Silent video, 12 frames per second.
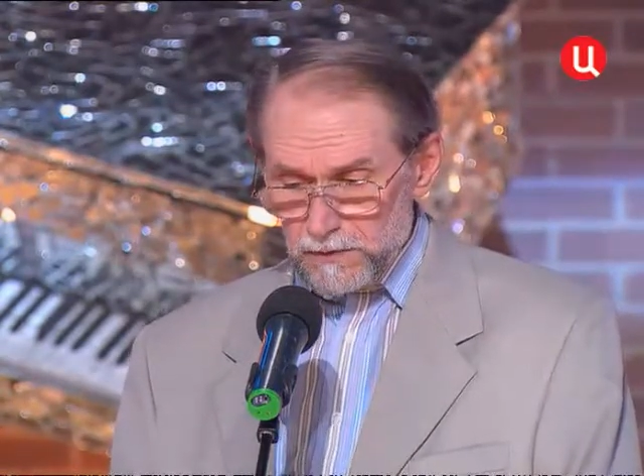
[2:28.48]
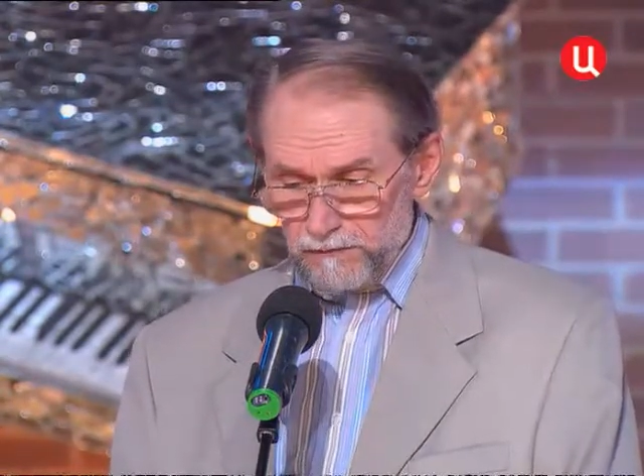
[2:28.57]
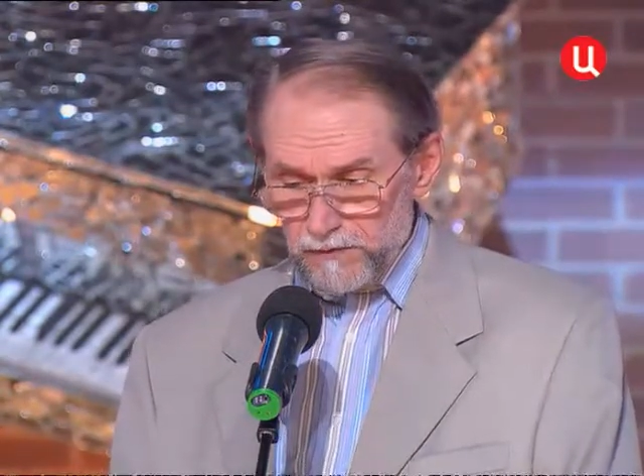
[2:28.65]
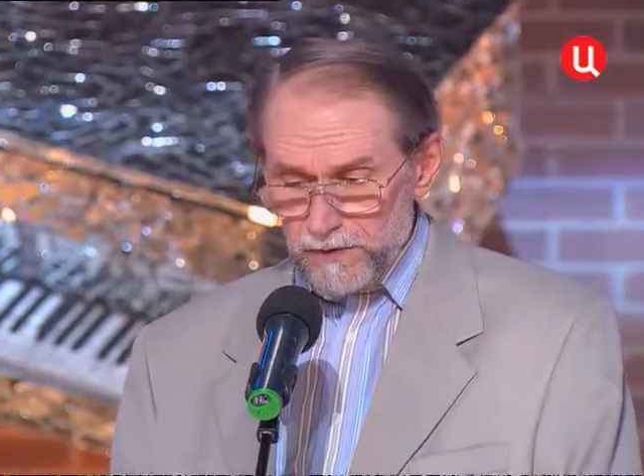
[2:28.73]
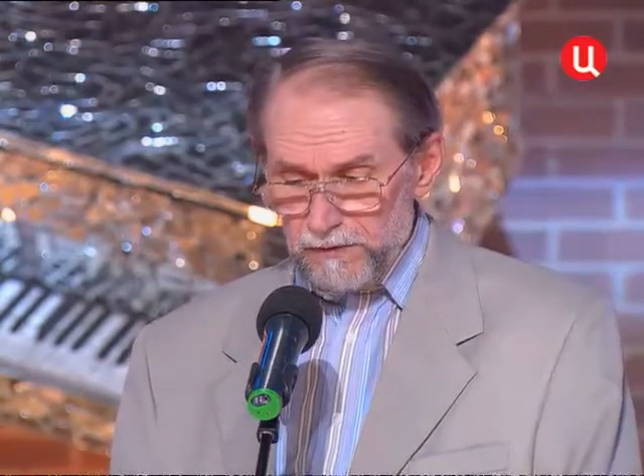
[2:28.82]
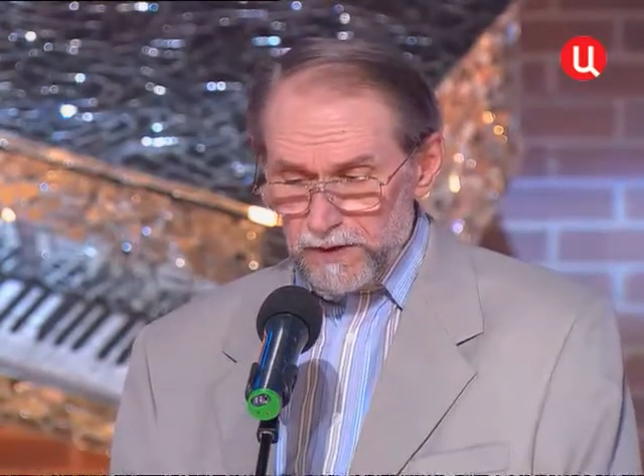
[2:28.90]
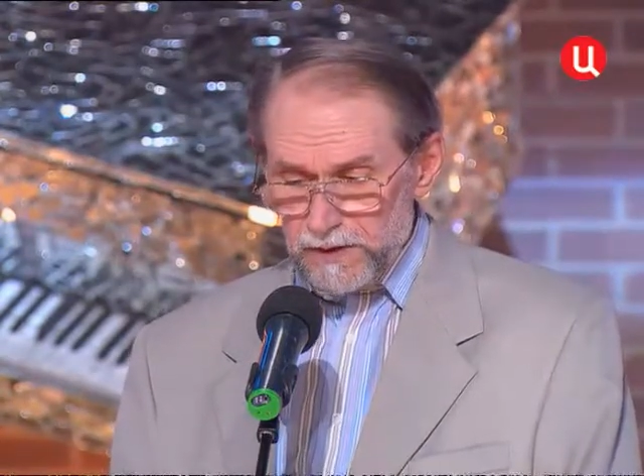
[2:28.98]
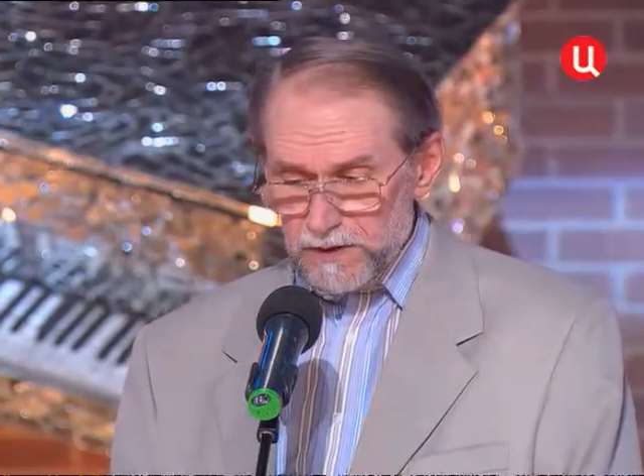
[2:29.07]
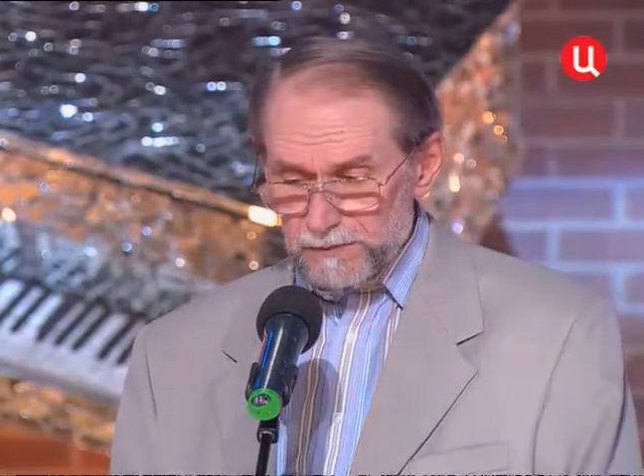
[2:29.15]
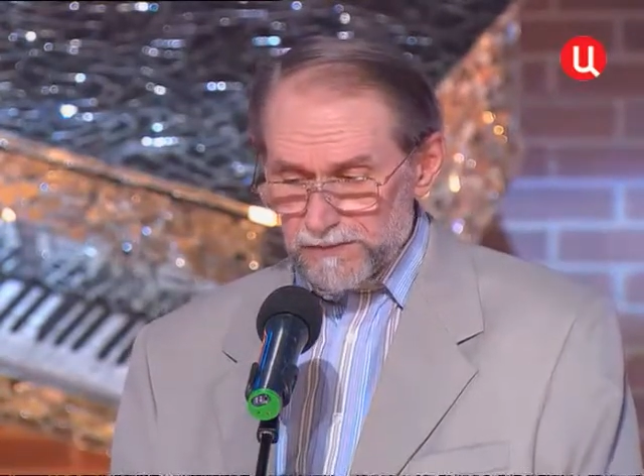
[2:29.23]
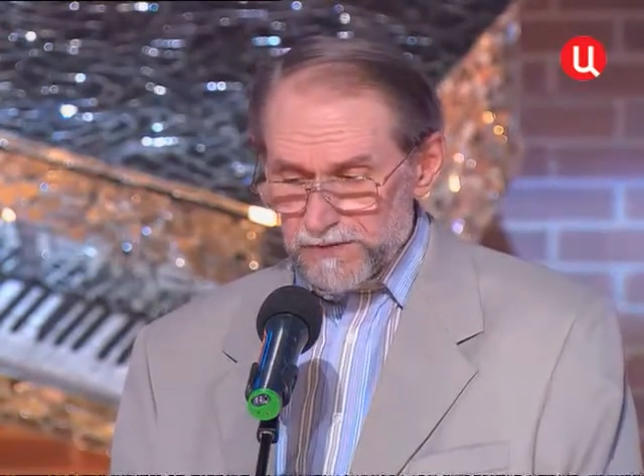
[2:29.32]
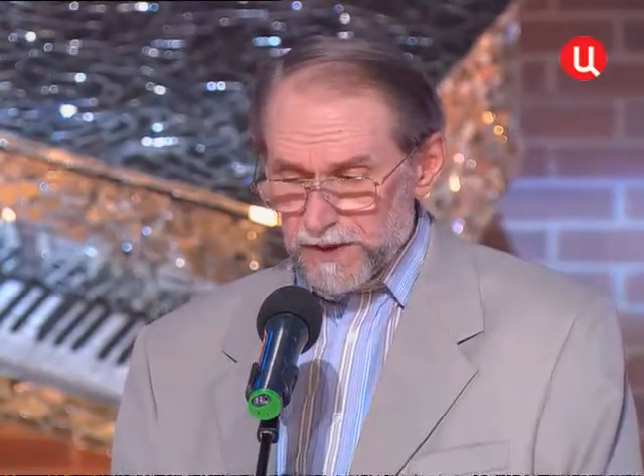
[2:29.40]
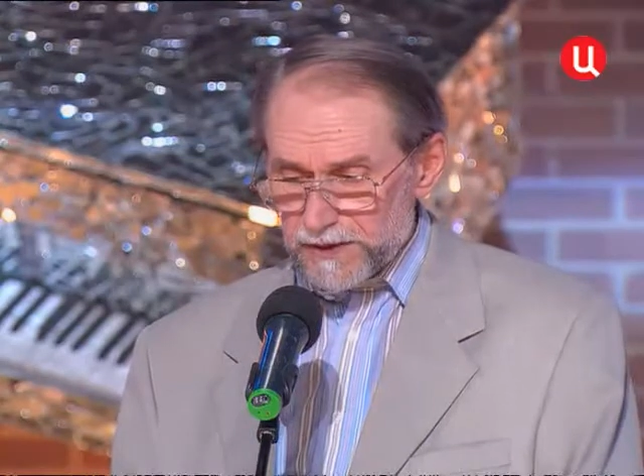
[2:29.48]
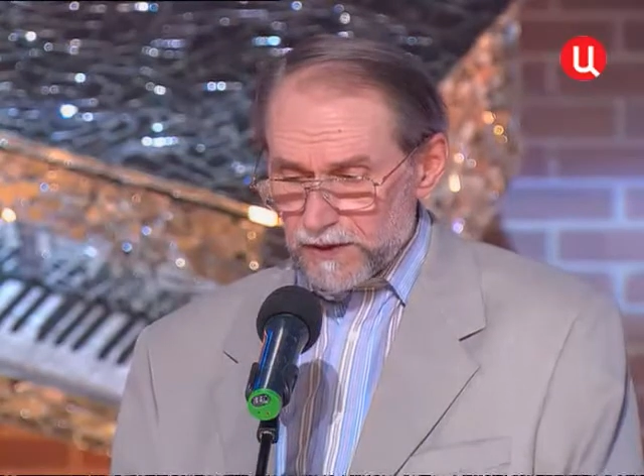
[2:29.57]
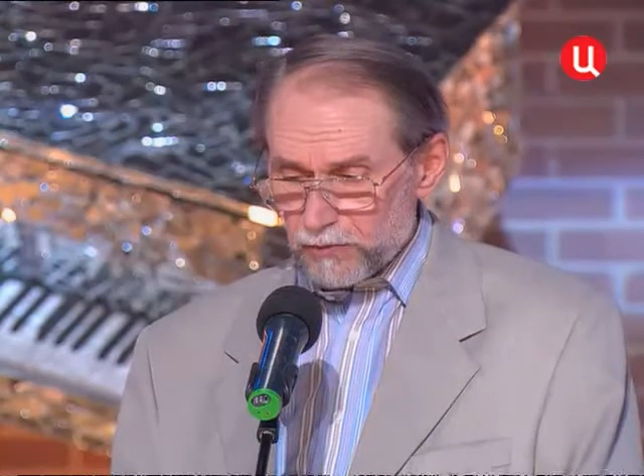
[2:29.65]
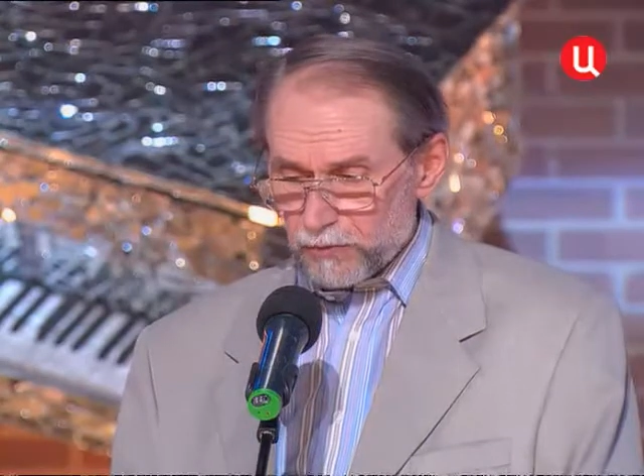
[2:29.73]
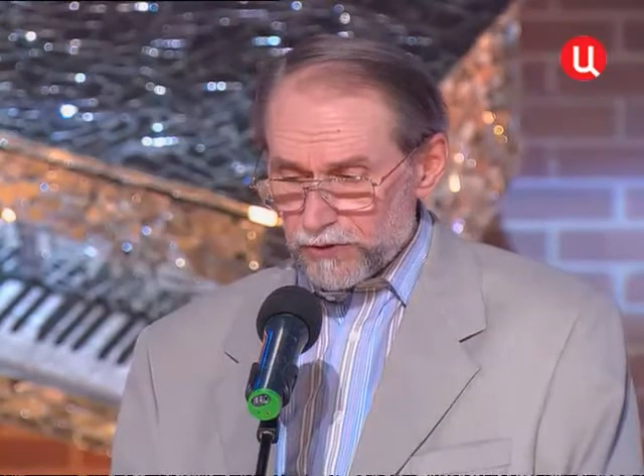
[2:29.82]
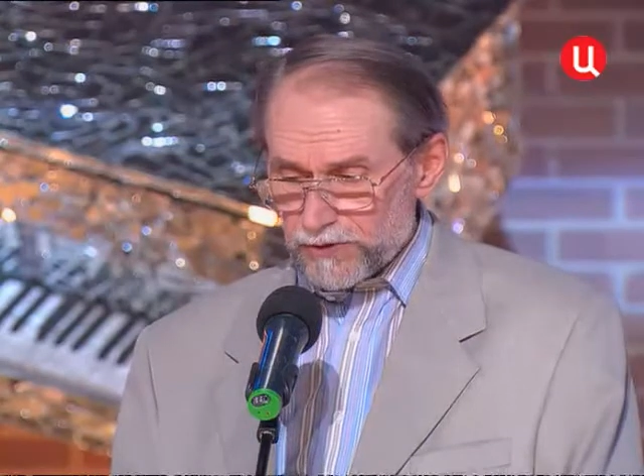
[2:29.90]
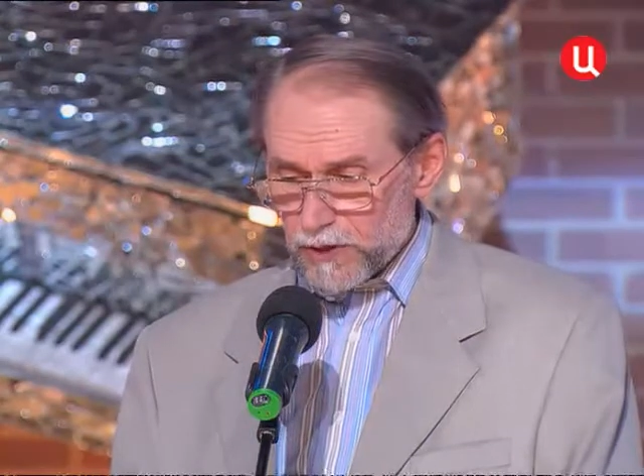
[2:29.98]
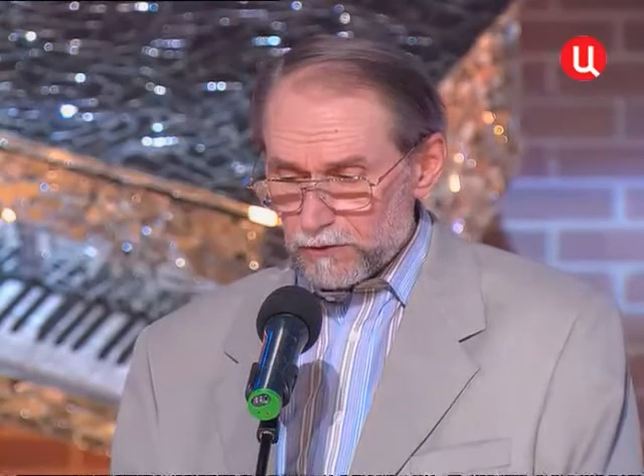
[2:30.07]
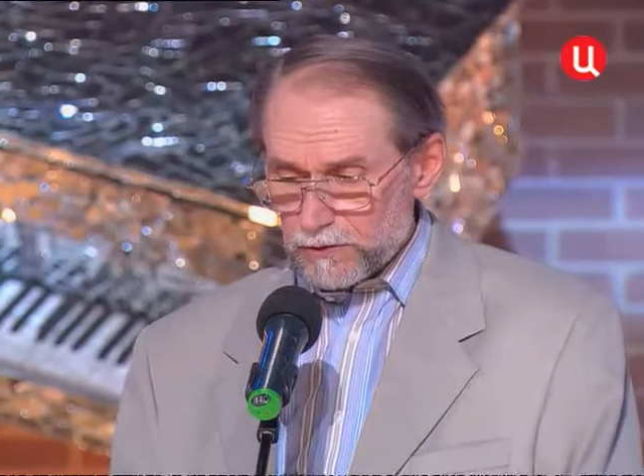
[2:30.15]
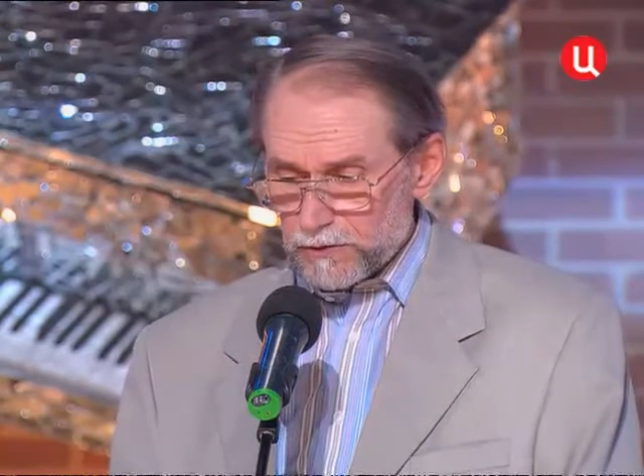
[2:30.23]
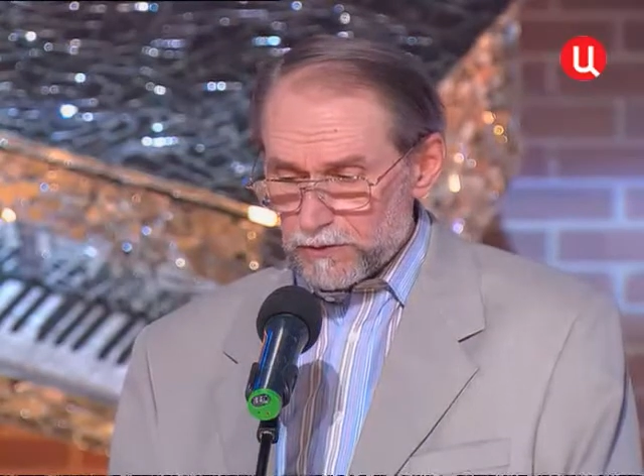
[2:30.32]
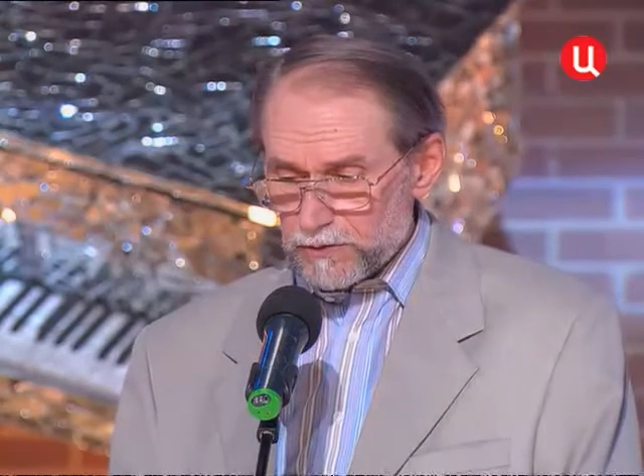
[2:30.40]
Вывалились мы всей толпой на
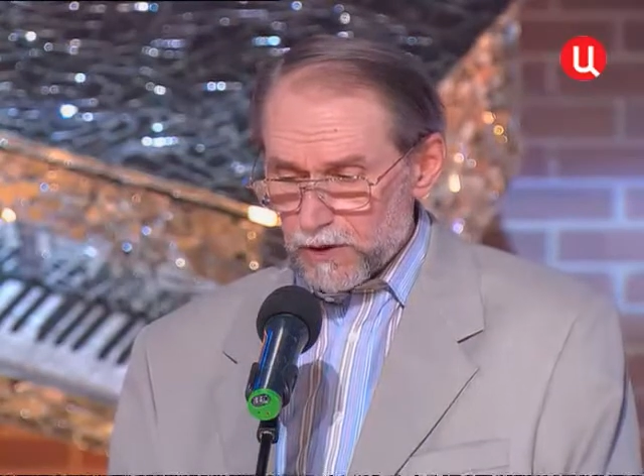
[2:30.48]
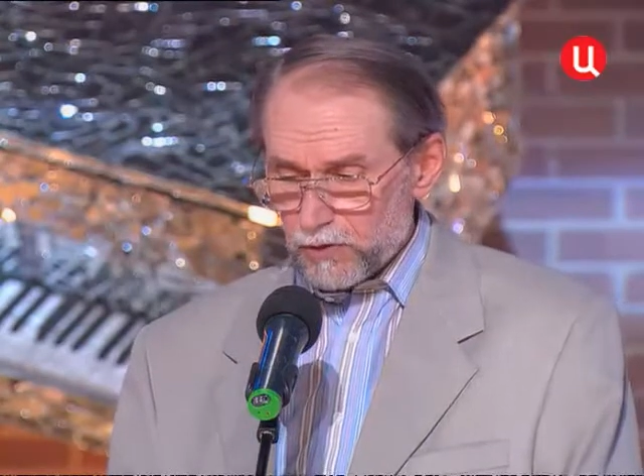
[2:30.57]
улицу,